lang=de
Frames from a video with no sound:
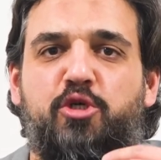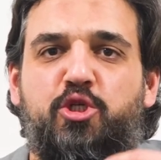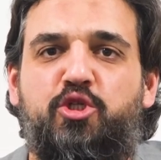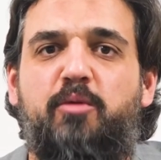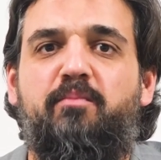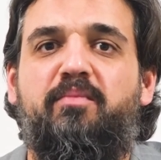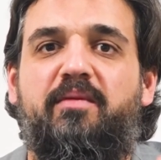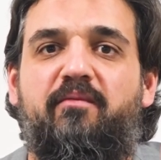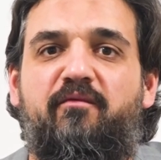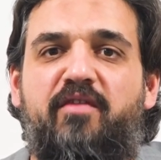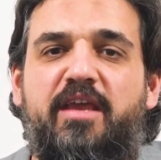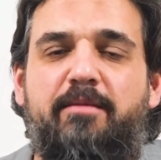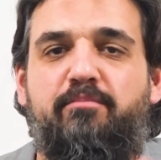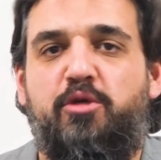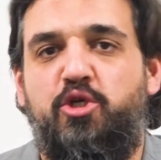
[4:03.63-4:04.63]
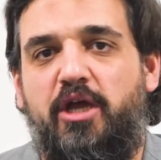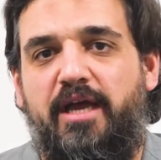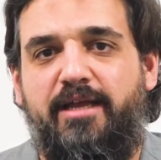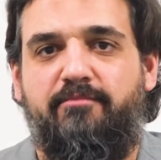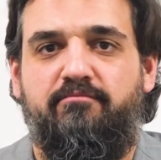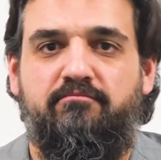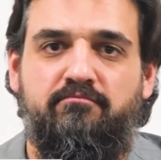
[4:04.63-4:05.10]
bestimmten Weg
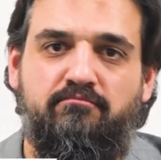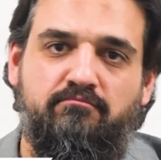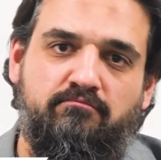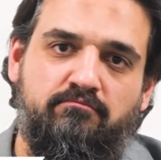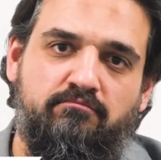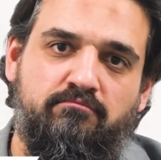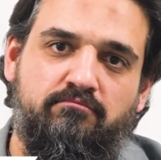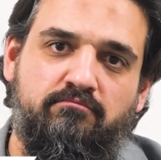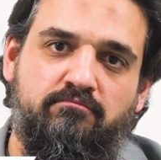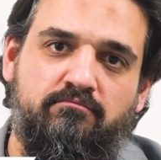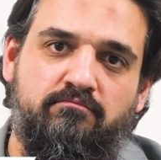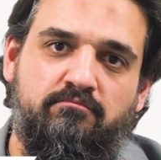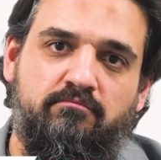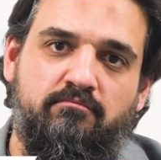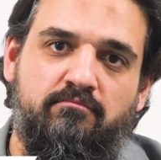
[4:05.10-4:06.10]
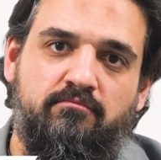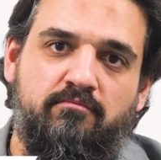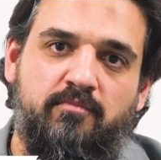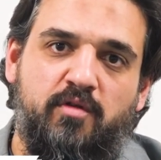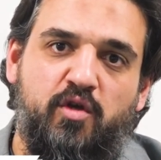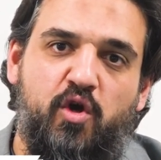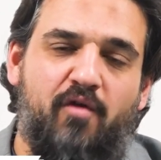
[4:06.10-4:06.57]
beschreiten.
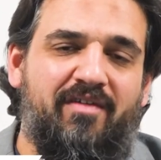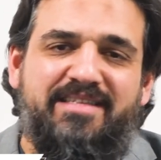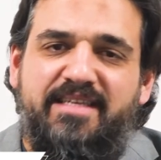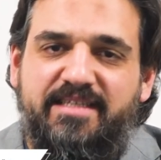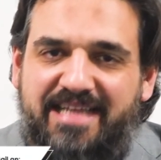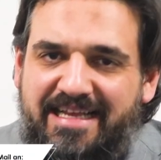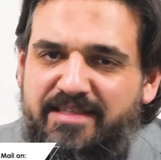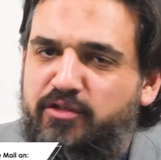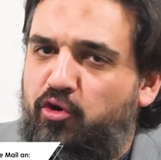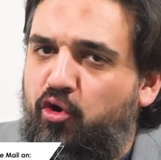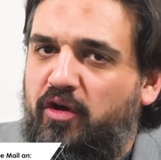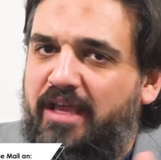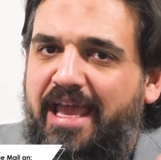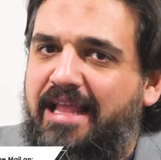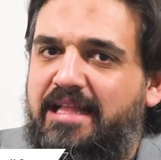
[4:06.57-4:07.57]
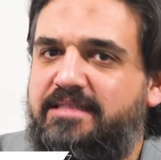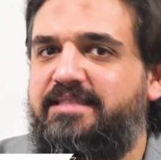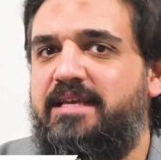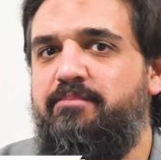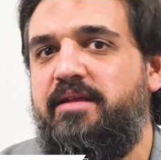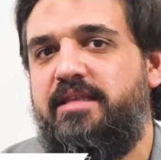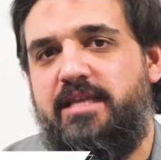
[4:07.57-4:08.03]
Und was ist ganz konkret jetzt
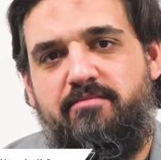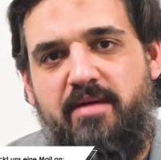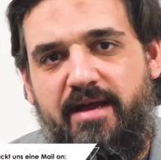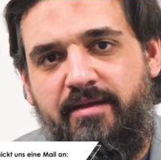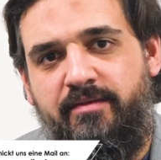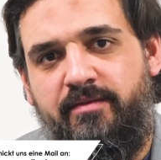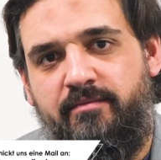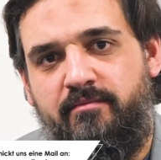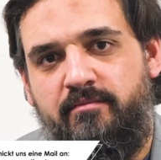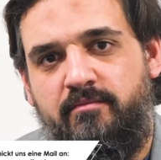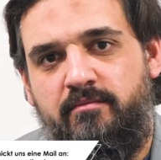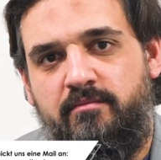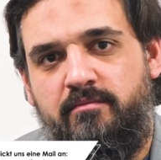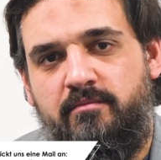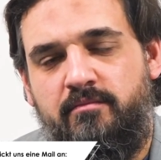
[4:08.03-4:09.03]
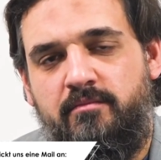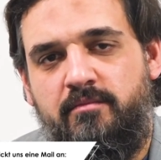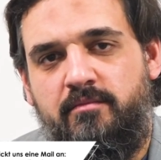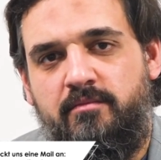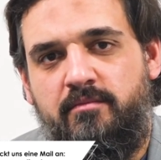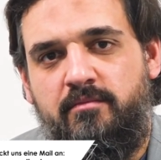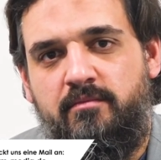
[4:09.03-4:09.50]
damit gemeint?
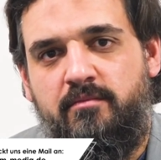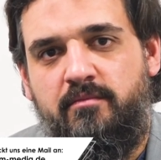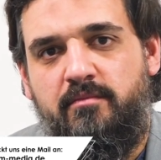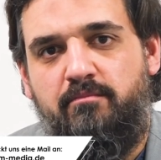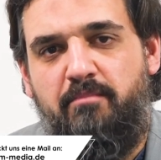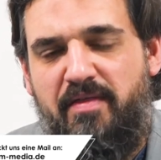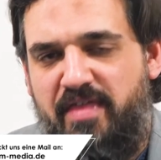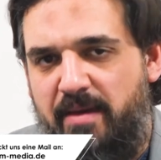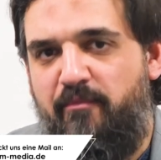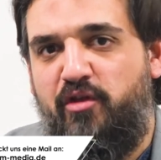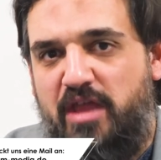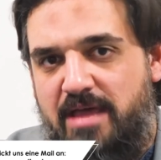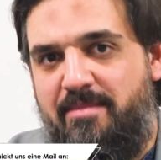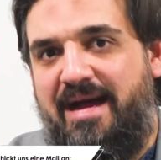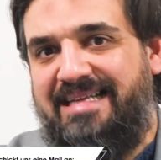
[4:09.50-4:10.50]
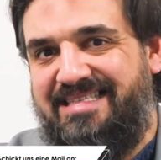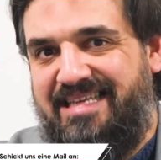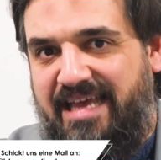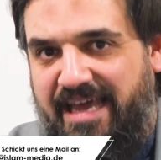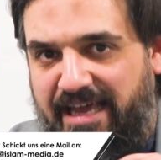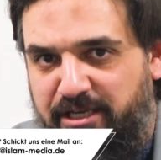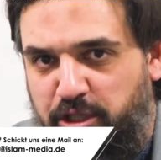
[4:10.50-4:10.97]
Madhab wird ja immer
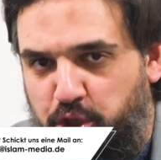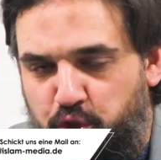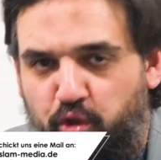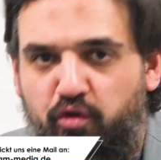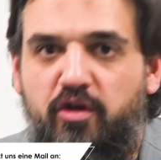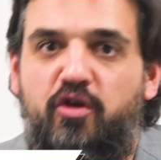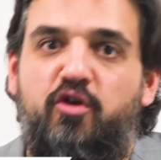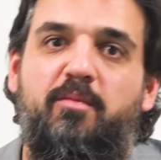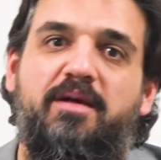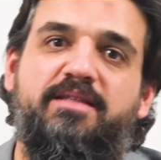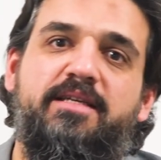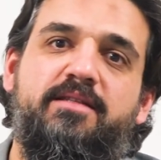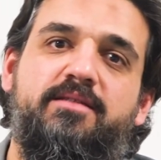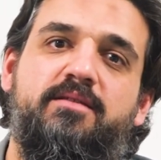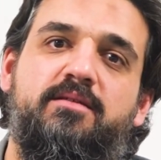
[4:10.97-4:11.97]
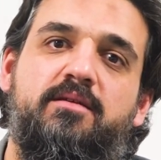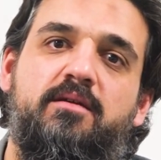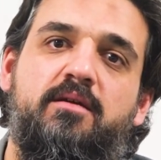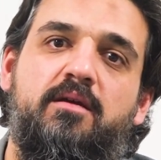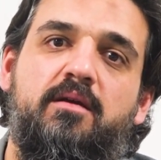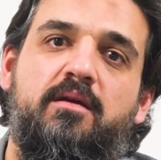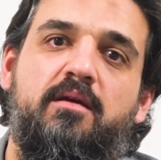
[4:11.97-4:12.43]
als Rechtsschule übersetzt.
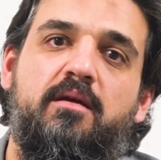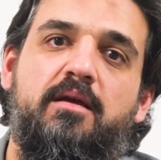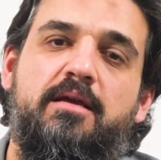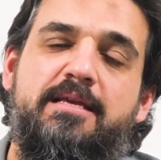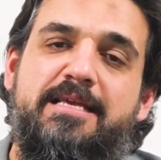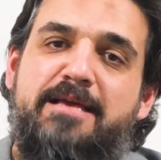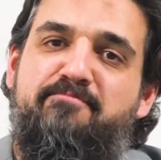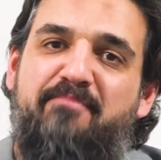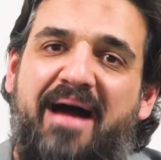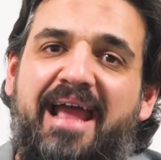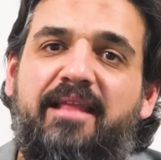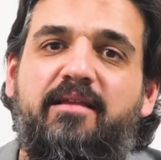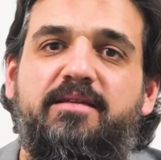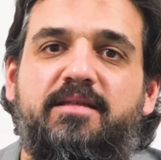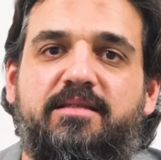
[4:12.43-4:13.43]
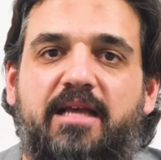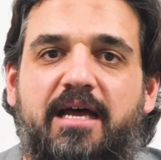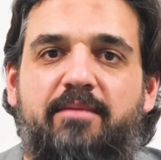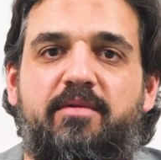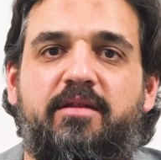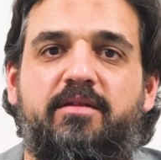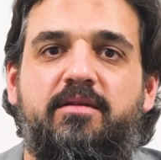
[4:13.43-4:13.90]
Gemeint ist
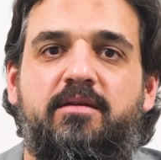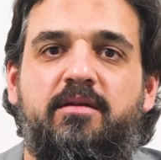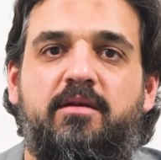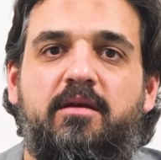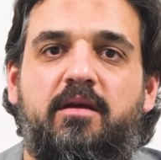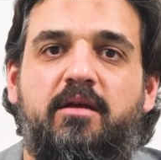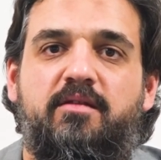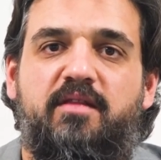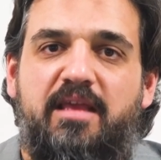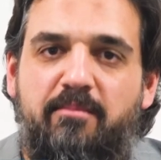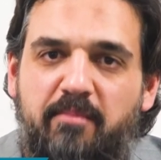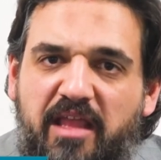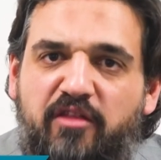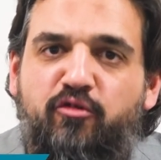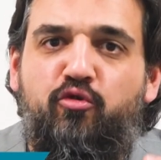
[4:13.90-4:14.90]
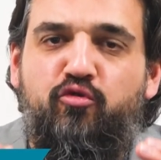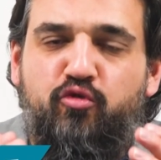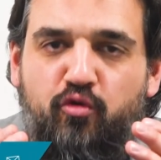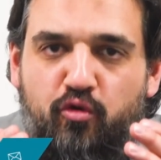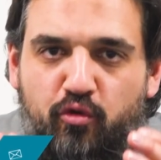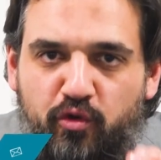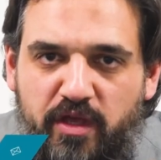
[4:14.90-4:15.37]
damit die
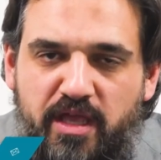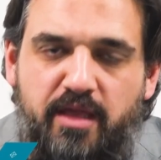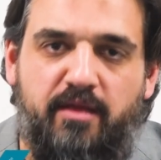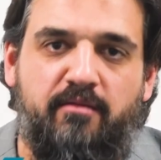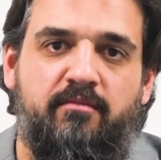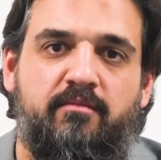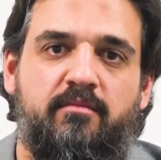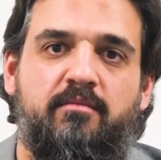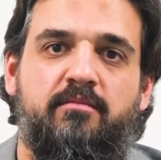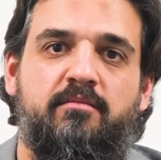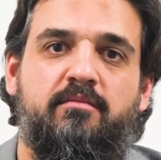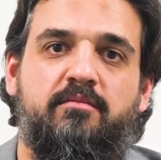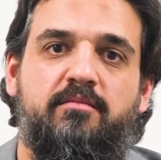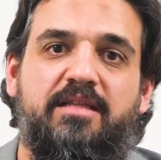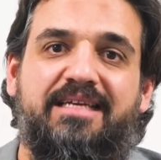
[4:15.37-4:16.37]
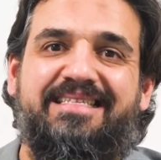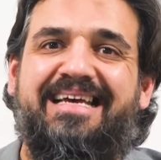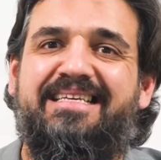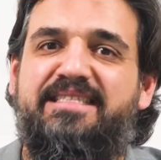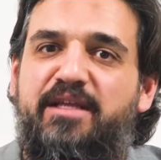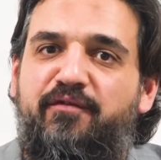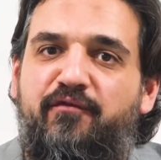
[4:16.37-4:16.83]
Methodologie, das
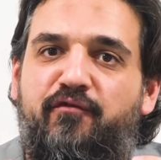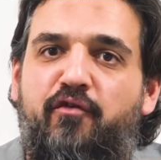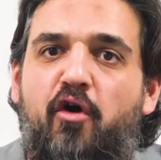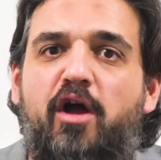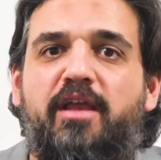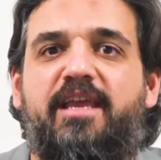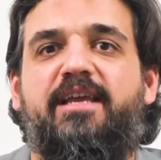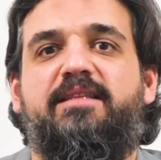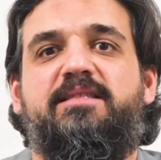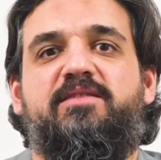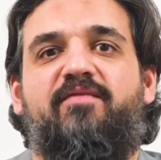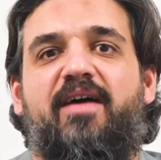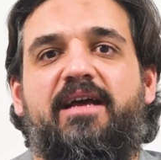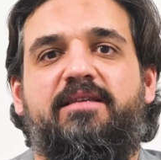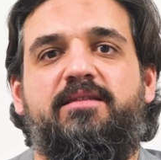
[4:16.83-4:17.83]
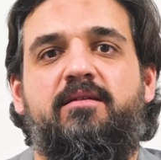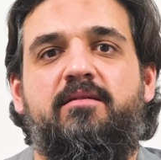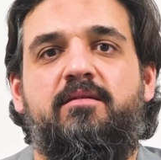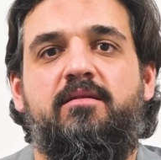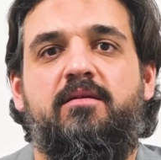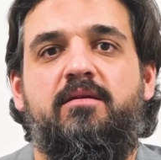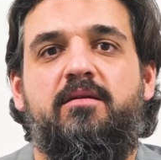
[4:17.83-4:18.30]
heißt die Vorgehensweise